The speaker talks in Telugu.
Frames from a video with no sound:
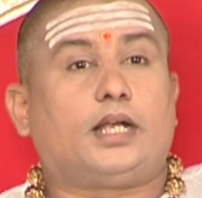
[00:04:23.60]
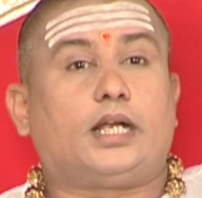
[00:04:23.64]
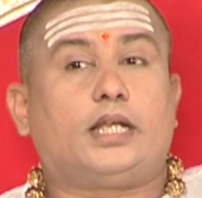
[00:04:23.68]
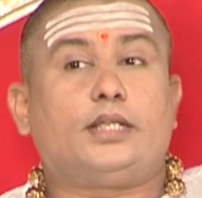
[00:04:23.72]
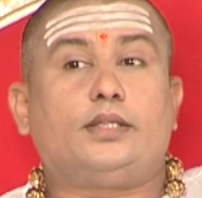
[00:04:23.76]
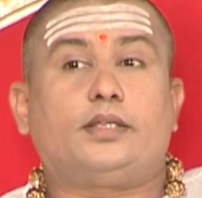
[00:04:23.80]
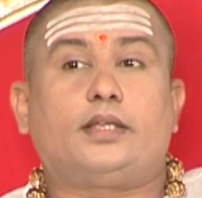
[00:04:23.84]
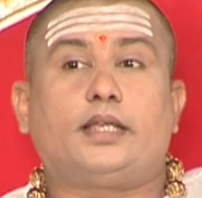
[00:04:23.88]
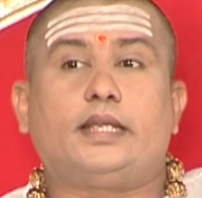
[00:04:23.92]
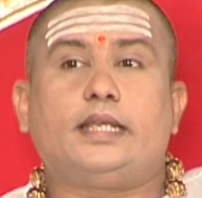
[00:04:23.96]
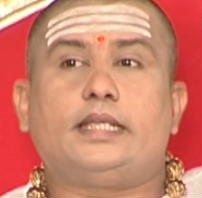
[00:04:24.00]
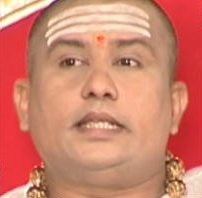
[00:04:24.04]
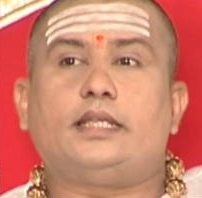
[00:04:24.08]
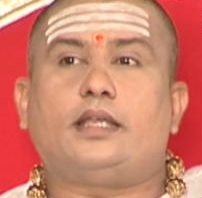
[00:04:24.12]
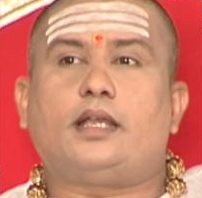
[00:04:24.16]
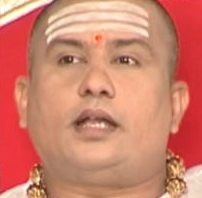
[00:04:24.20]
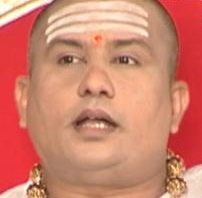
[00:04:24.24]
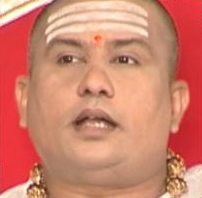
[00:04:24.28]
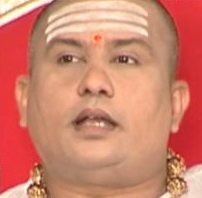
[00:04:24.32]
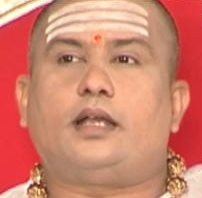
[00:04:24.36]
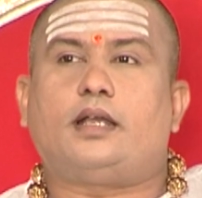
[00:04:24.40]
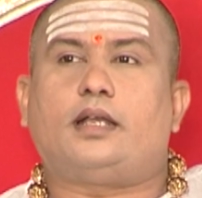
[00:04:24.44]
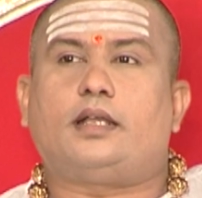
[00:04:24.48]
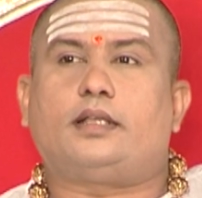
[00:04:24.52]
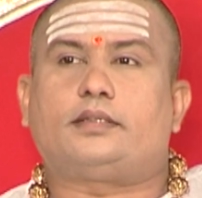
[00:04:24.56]
అందుకని
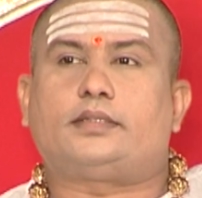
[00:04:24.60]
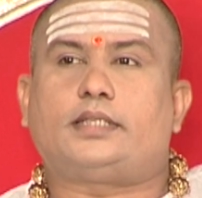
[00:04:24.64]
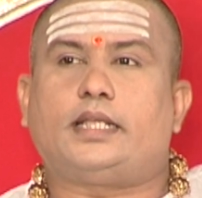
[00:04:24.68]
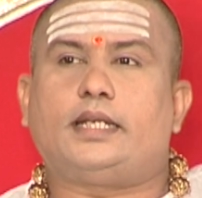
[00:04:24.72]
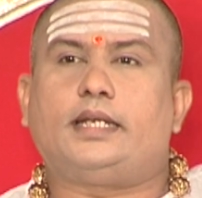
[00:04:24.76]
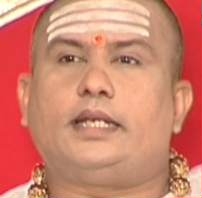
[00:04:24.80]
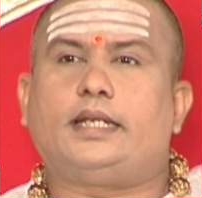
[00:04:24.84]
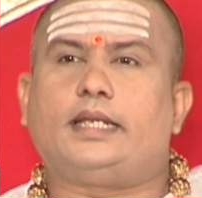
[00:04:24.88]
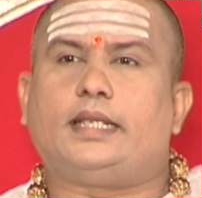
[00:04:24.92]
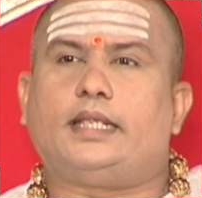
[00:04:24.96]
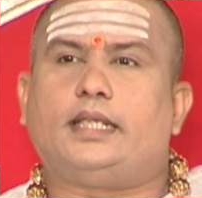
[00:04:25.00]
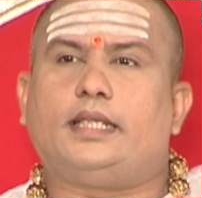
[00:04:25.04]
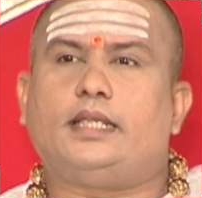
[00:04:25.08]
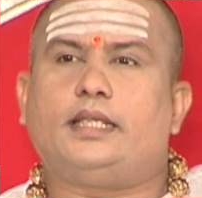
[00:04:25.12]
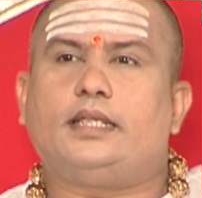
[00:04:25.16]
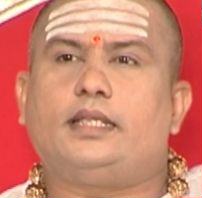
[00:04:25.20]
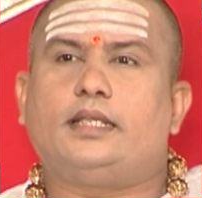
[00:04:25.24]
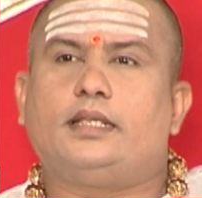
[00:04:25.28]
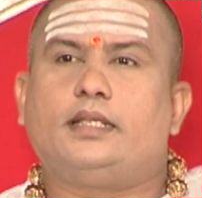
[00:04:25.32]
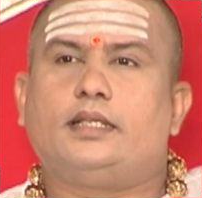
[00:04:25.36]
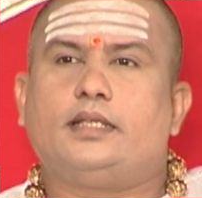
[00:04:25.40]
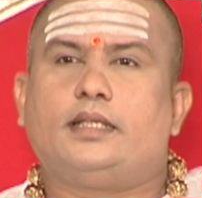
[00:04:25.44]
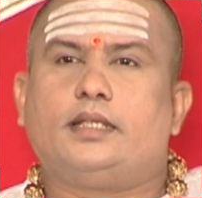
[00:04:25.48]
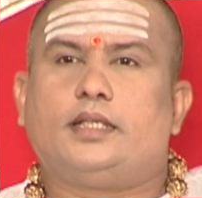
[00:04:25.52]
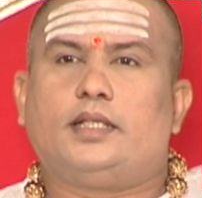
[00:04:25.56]
ఆ తండ్రి
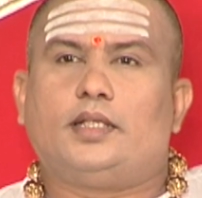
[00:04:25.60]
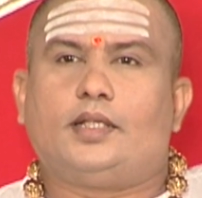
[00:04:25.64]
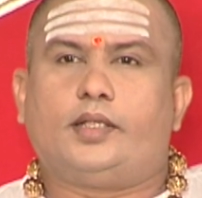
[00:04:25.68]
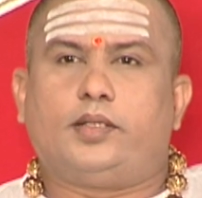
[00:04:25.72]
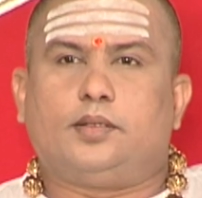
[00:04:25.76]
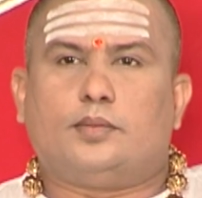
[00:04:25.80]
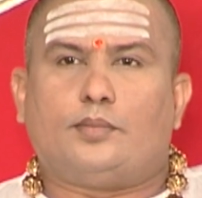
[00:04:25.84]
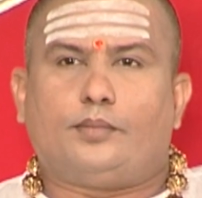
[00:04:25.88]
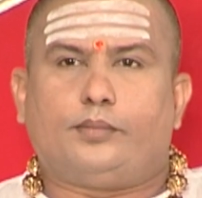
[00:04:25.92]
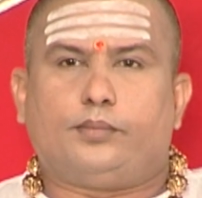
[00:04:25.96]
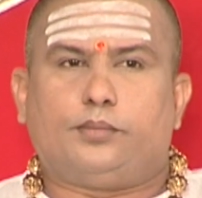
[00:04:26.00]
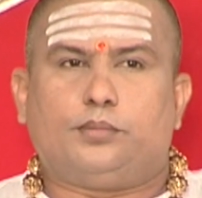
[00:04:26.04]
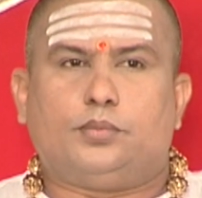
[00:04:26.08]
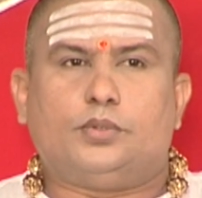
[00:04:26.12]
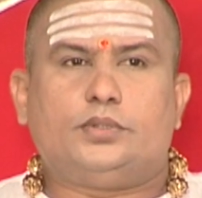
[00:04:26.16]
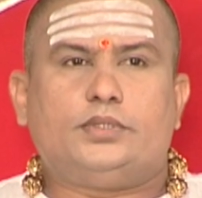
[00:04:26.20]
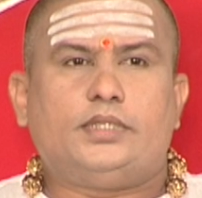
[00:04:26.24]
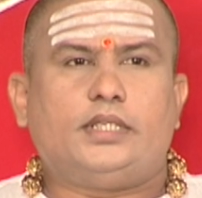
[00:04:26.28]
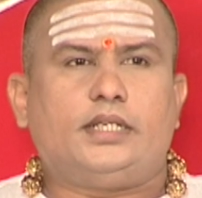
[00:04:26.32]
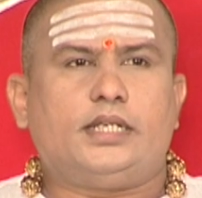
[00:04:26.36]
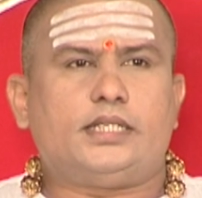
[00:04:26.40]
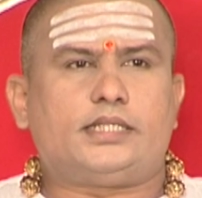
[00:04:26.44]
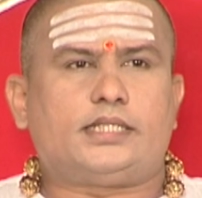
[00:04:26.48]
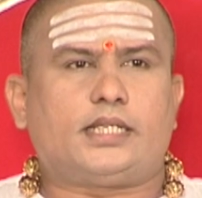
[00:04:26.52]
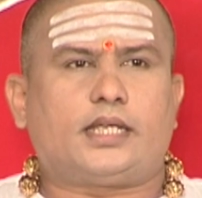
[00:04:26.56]

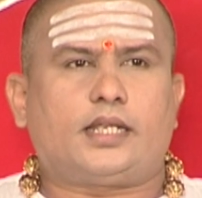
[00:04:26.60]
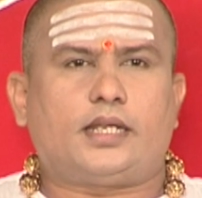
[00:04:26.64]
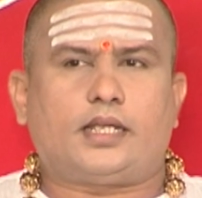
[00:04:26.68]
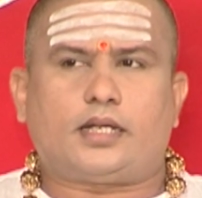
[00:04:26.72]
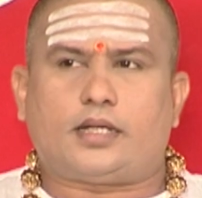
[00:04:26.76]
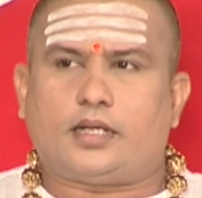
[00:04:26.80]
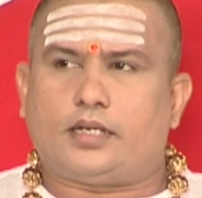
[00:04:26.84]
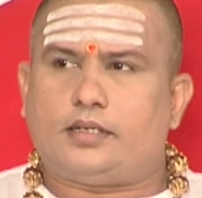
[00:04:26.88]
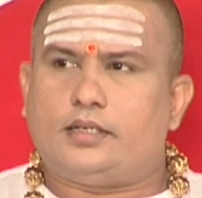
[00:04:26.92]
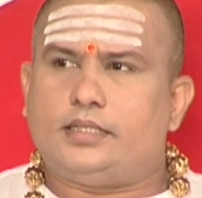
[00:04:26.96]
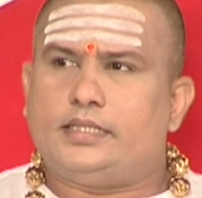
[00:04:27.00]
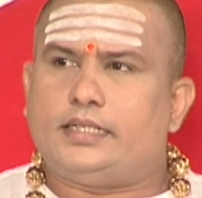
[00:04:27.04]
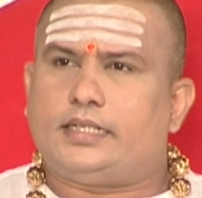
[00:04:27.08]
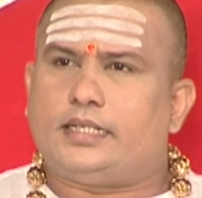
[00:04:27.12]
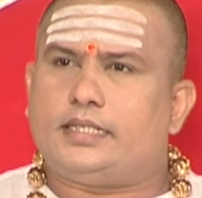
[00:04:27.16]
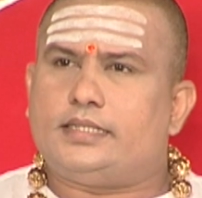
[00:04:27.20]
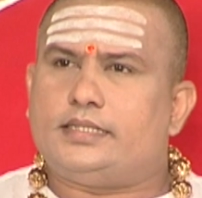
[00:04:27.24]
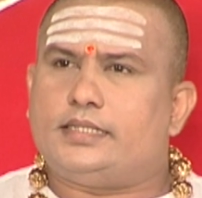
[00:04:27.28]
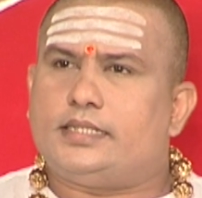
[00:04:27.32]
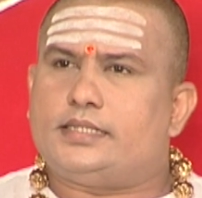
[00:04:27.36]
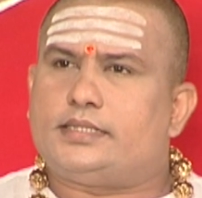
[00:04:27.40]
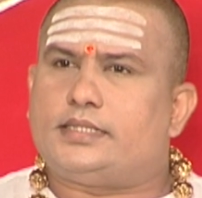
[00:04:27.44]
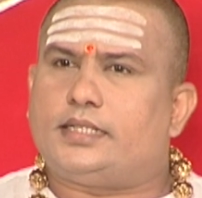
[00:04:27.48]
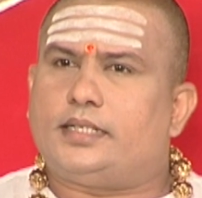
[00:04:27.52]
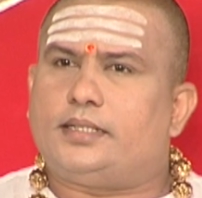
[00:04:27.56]
బుద్ధిని చాలా కట్టుదిట్టం
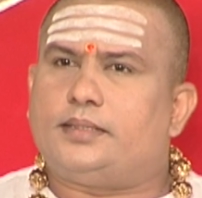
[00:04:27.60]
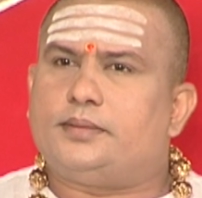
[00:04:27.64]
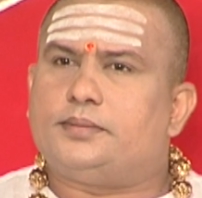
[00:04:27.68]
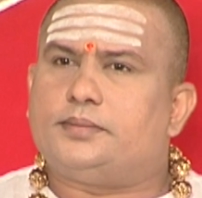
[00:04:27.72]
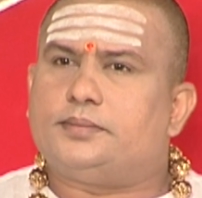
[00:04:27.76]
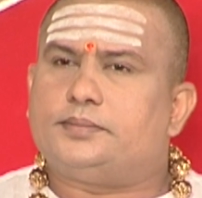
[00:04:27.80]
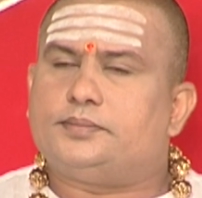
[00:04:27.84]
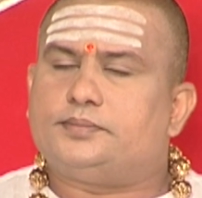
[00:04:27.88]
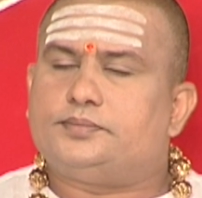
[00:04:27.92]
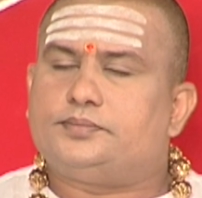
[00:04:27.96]
చేశాడు